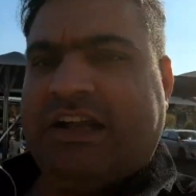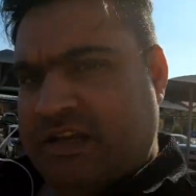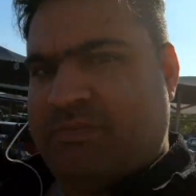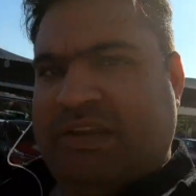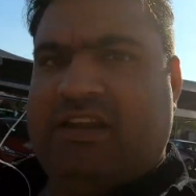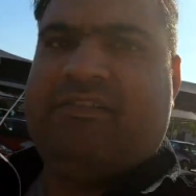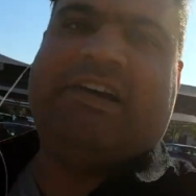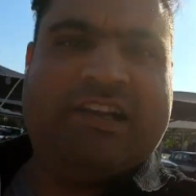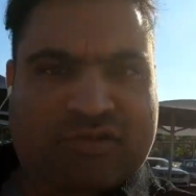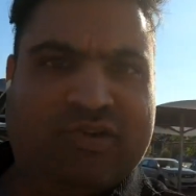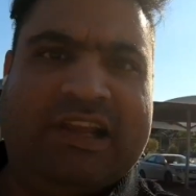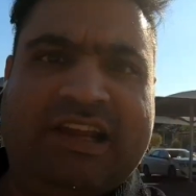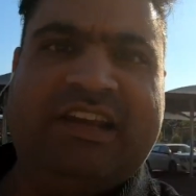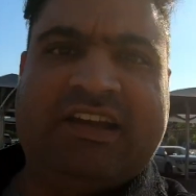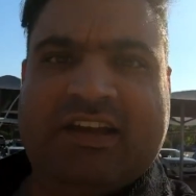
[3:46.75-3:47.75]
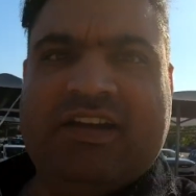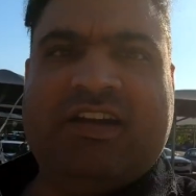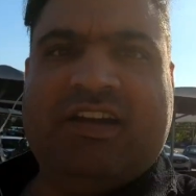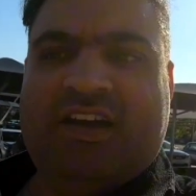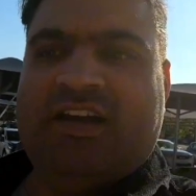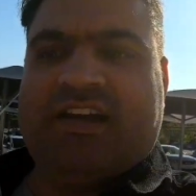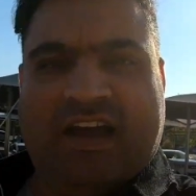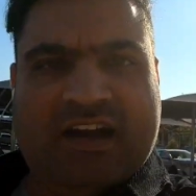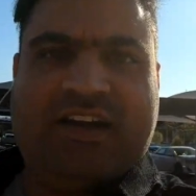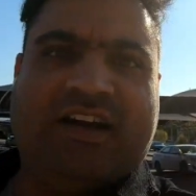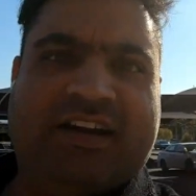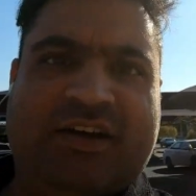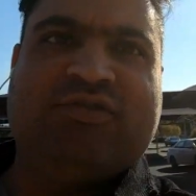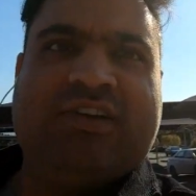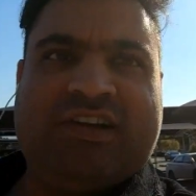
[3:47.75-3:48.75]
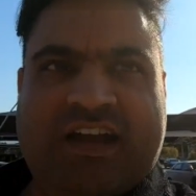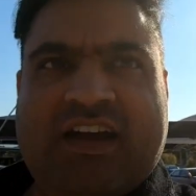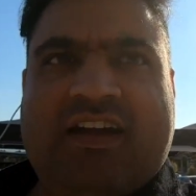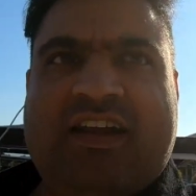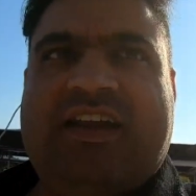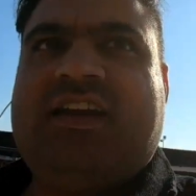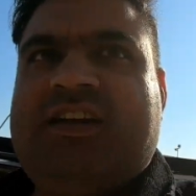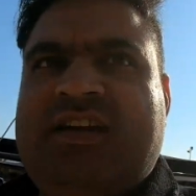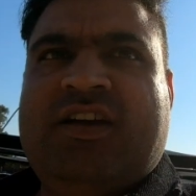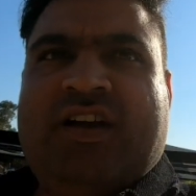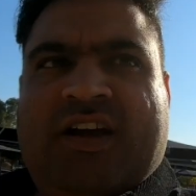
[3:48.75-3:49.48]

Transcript: खाने पीने वाली तो लेनी है क्या खाना है उधर क्या करेंगे